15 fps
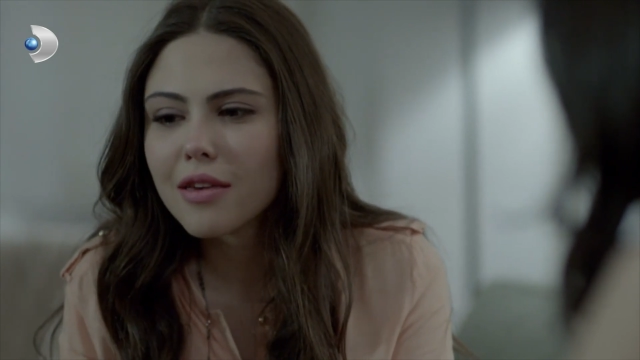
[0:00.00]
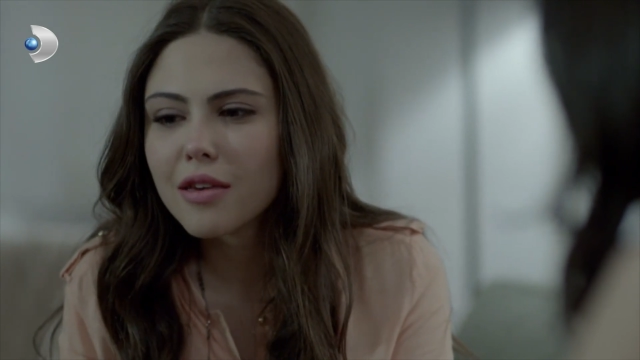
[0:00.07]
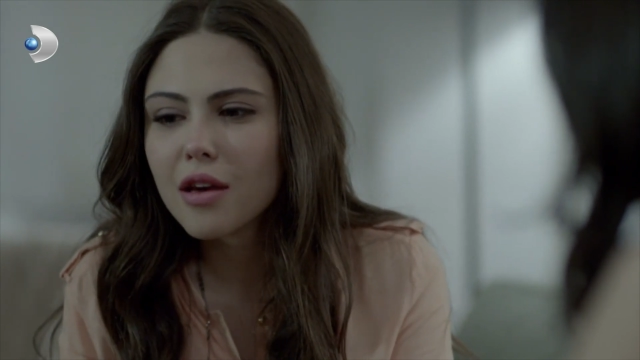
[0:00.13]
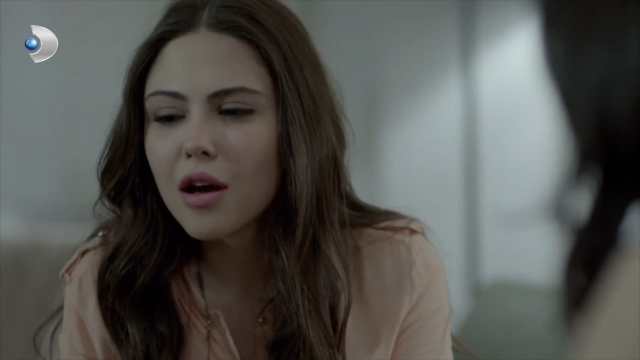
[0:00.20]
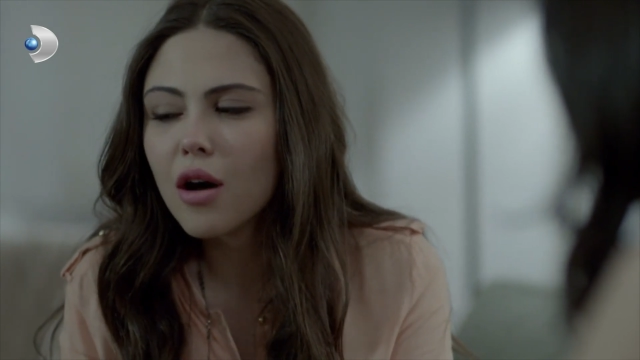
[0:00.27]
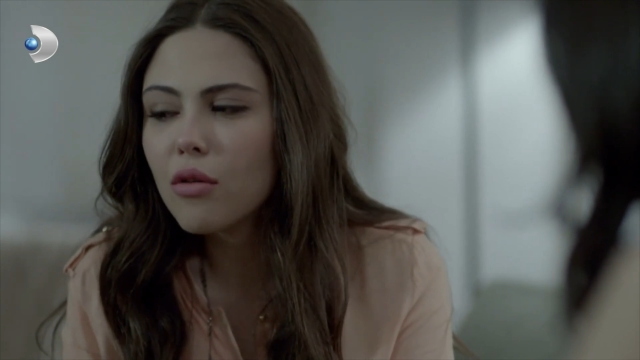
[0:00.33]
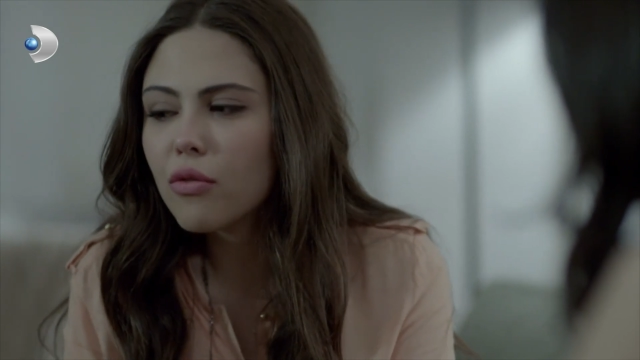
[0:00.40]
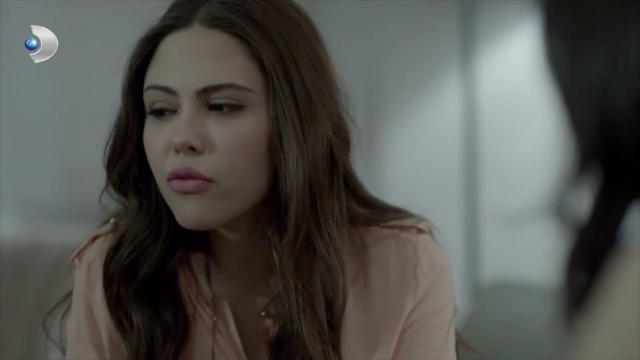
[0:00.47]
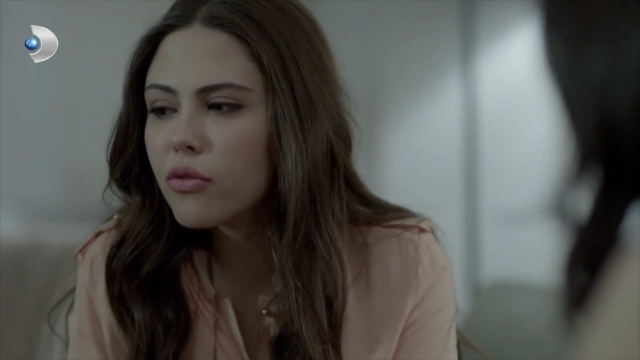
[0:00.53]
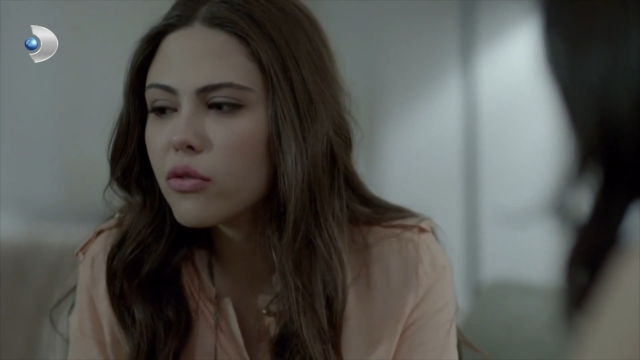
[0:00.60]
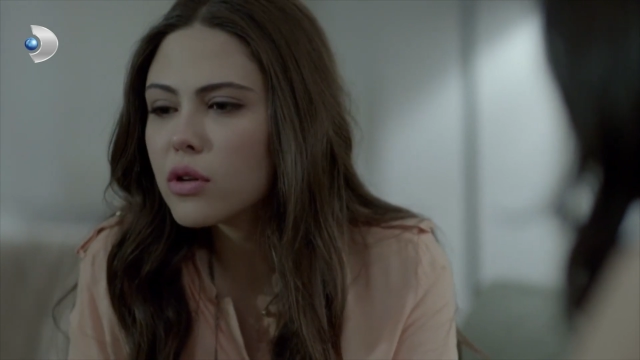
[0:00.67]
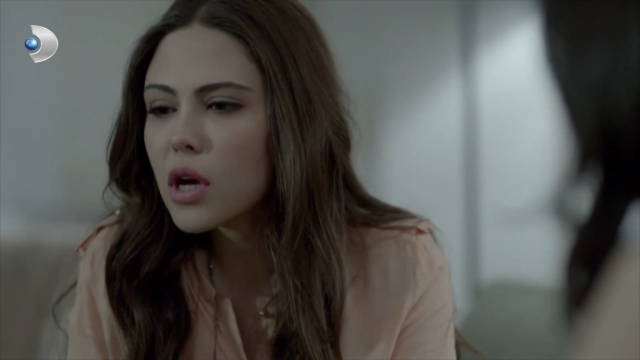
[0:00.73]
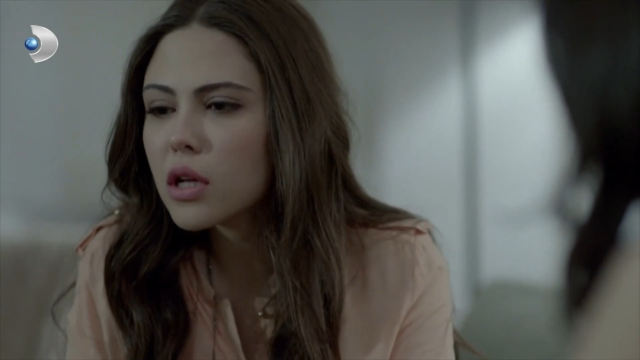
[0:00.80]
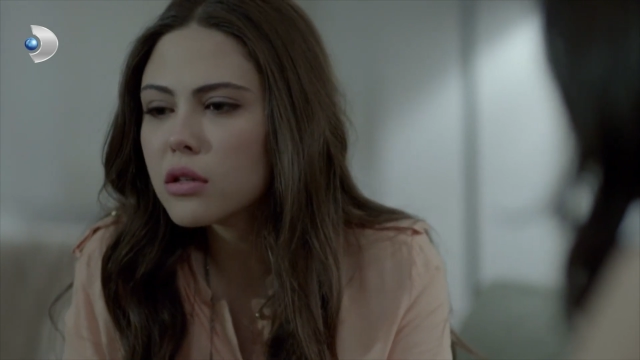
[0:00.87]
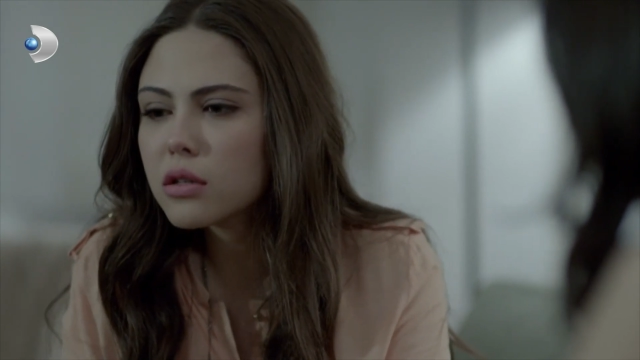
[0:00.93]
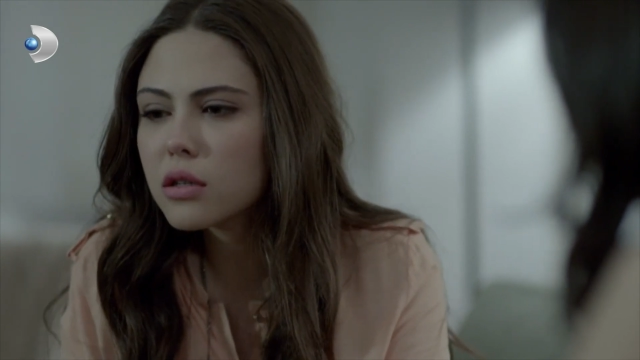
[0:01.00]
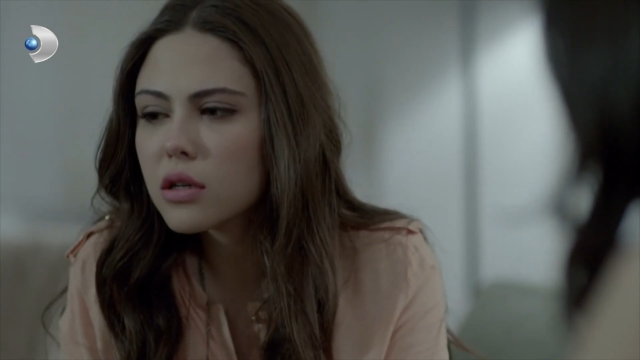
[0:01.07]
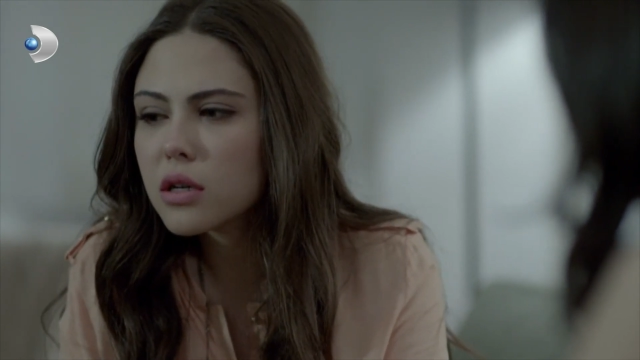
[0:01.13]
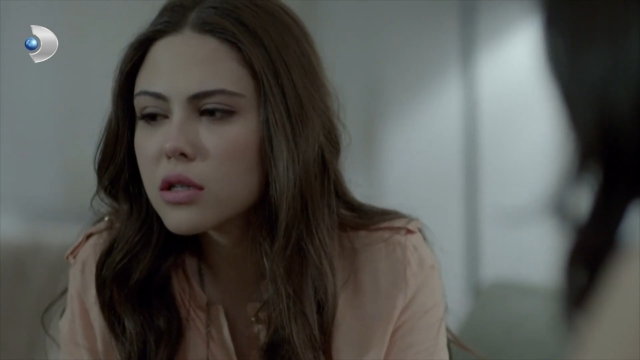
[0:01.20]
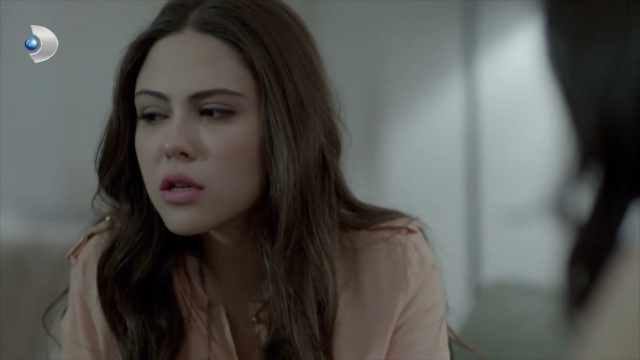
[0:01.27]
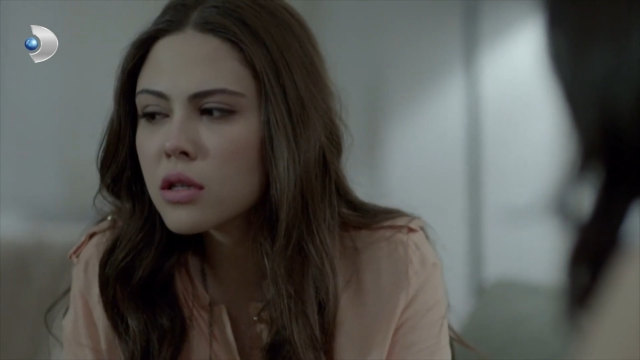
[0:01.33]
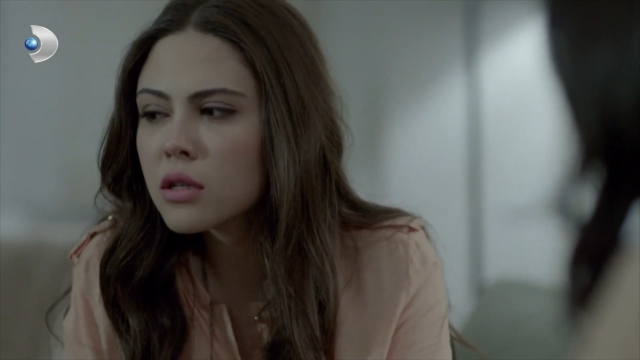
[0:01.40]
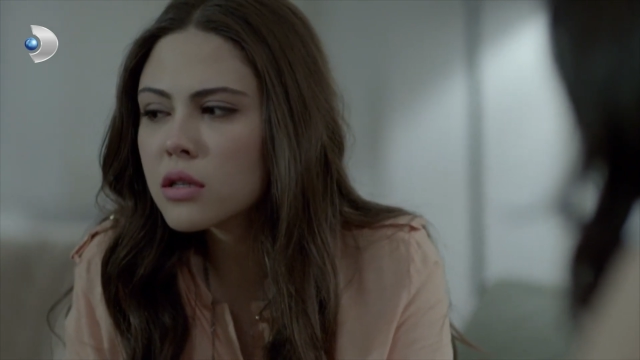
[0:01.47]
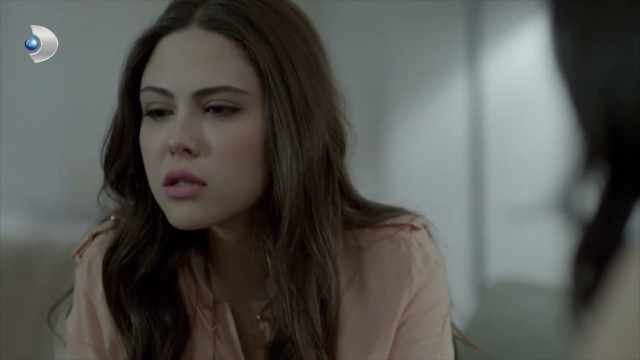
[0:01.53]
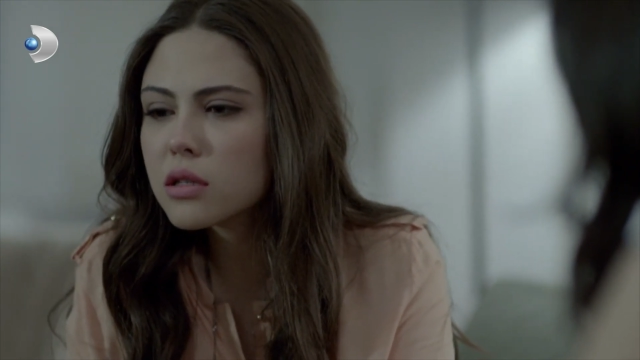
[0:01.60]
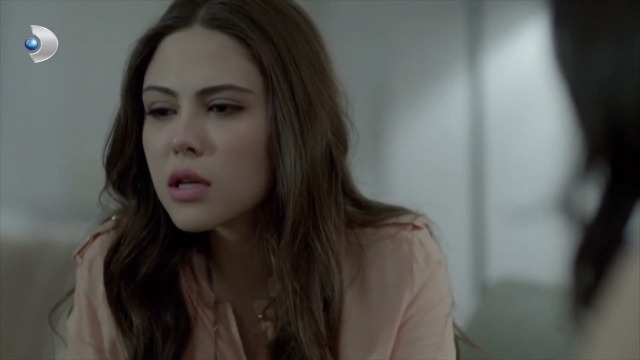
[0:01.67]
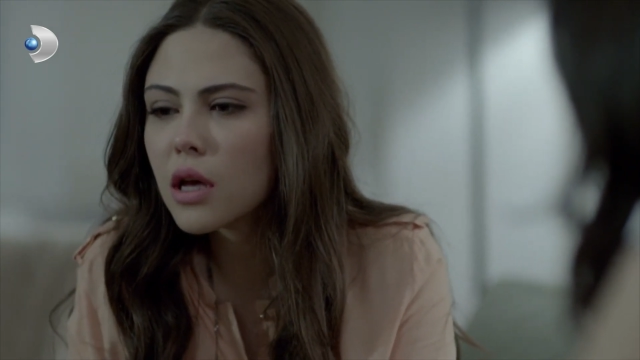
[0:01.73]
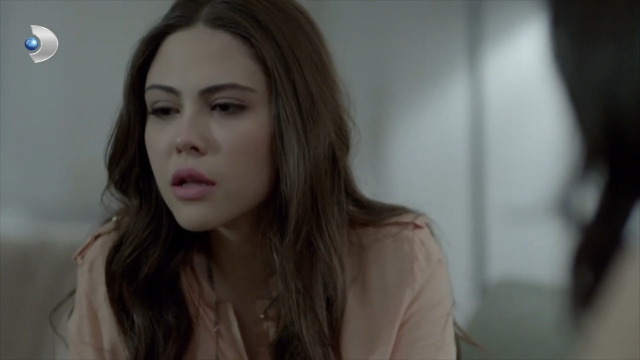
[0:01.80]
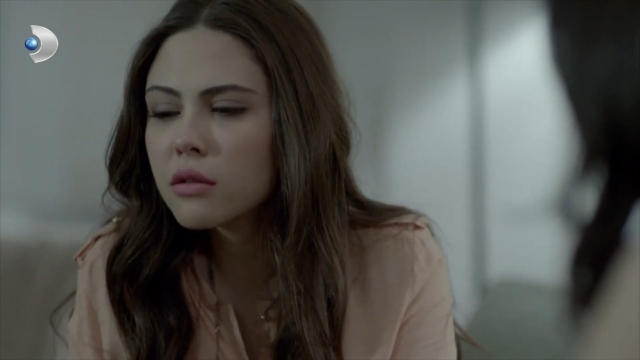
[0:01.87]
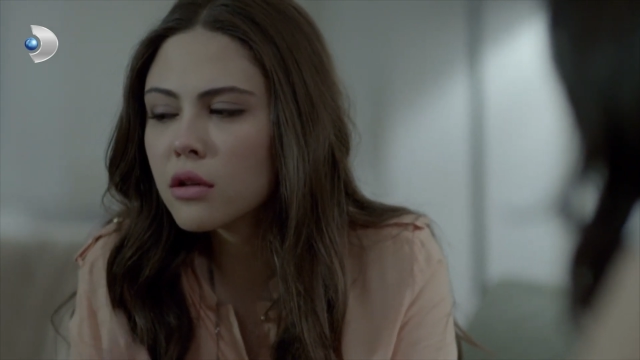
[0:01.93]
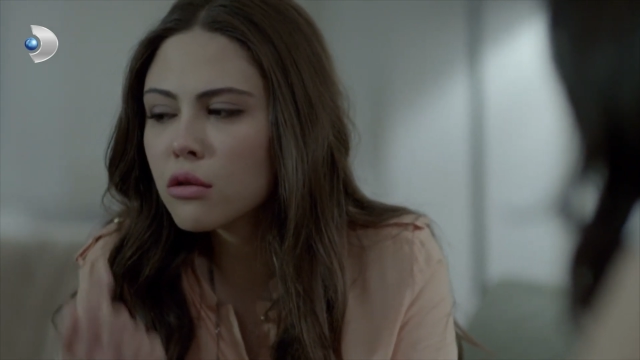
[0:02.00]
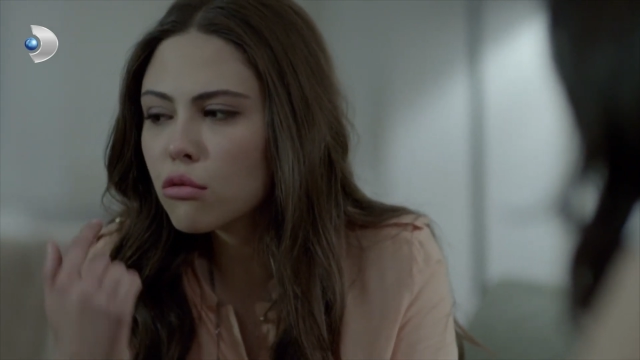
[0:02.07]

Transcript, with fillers: Ya Fırat Kazan'ın senden